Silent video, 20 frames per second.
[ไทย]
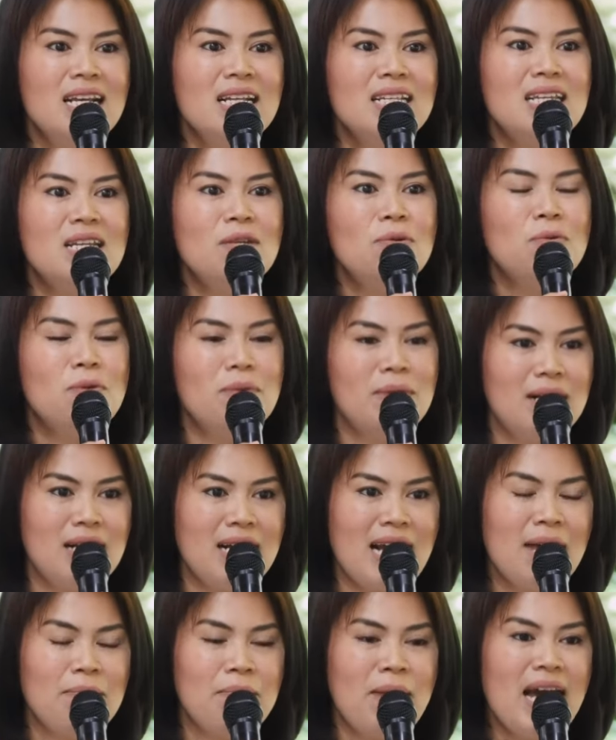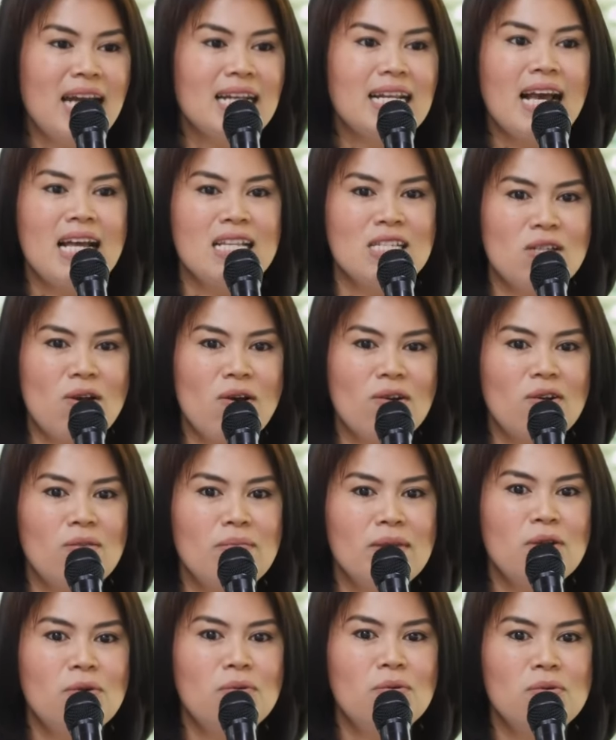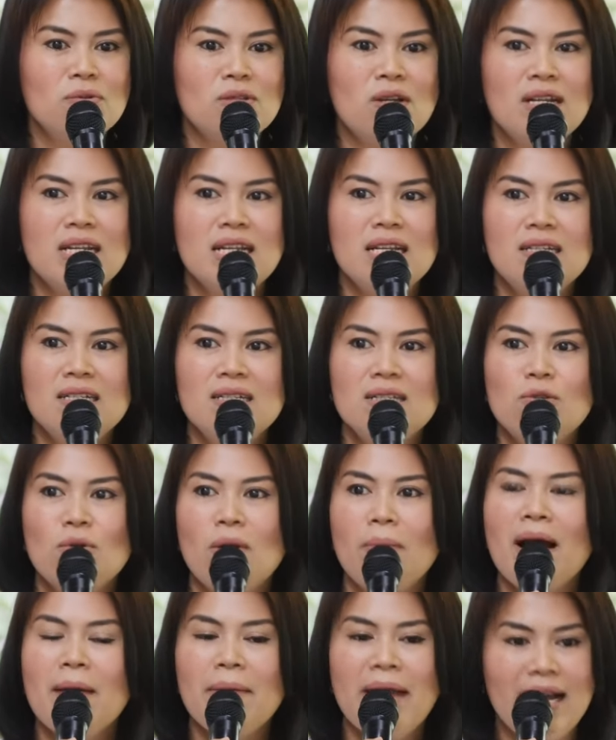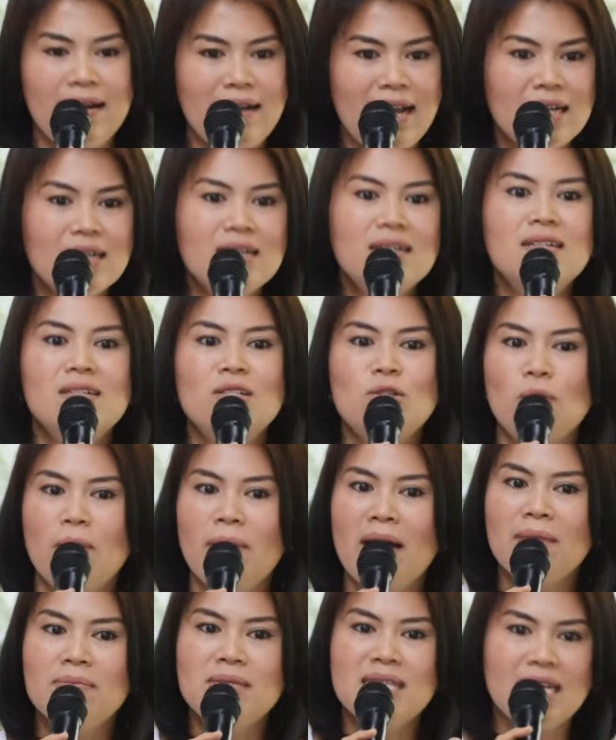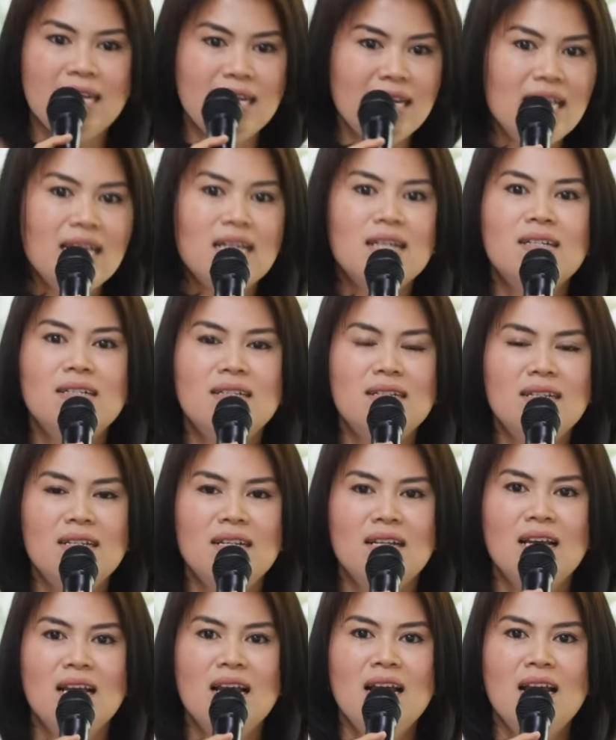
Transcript: ที่ถูกผ่านการสอนของแม่ครูอู่ตอนนี้คือสุขภาพแข็งแรงขึ้นสุขภาพจิตดีขึ้น